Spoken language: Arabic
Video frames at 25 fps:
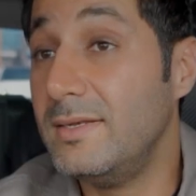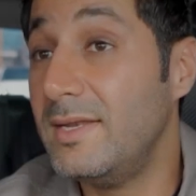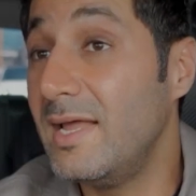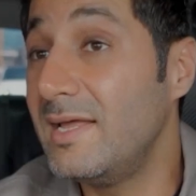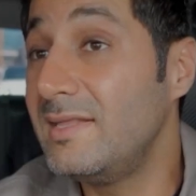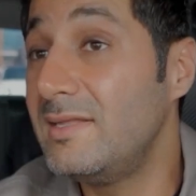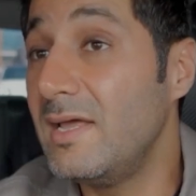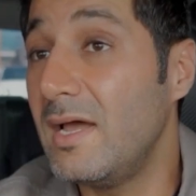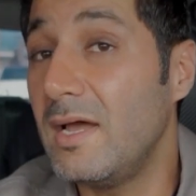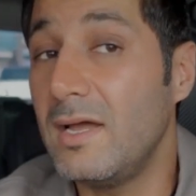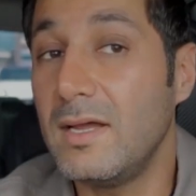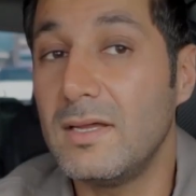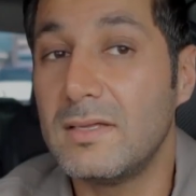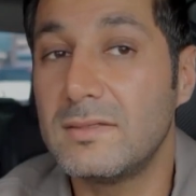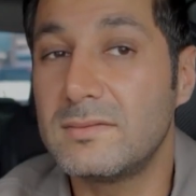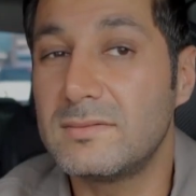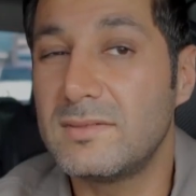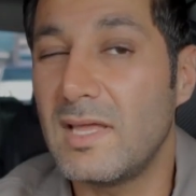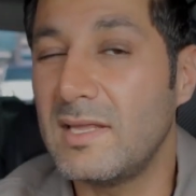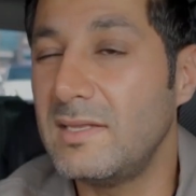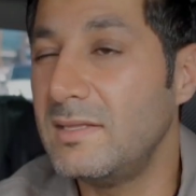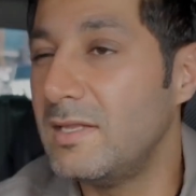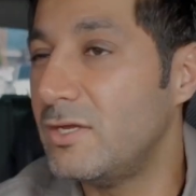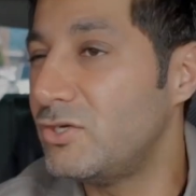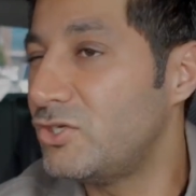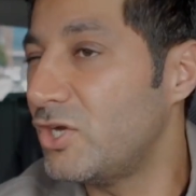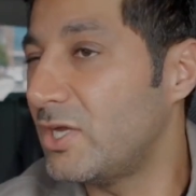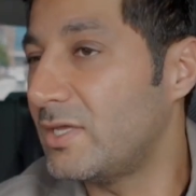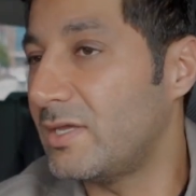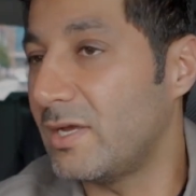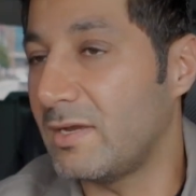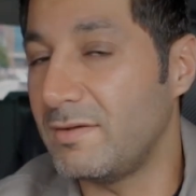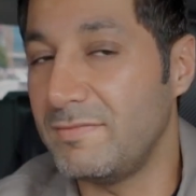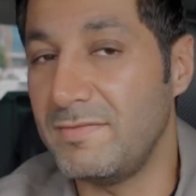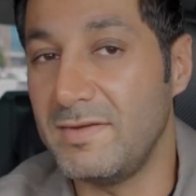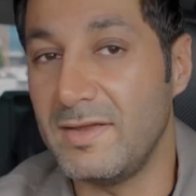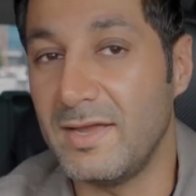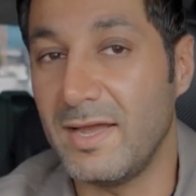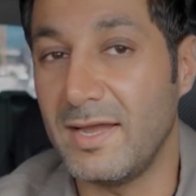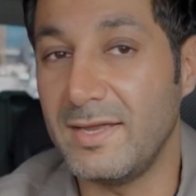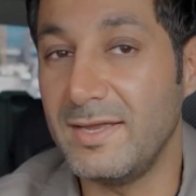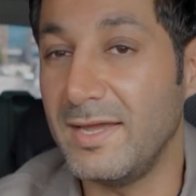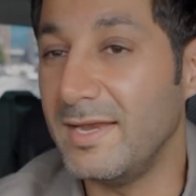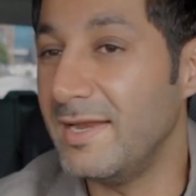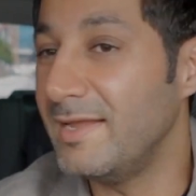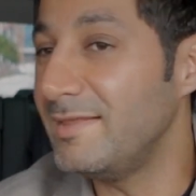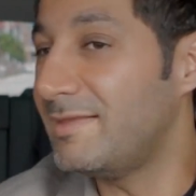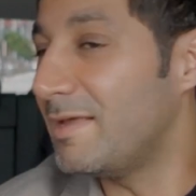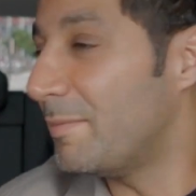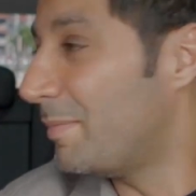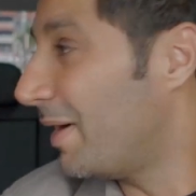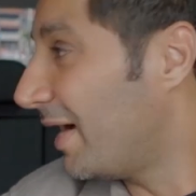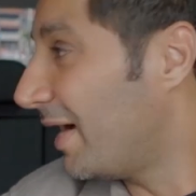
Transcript: ندى طنشتك فيها يعني انت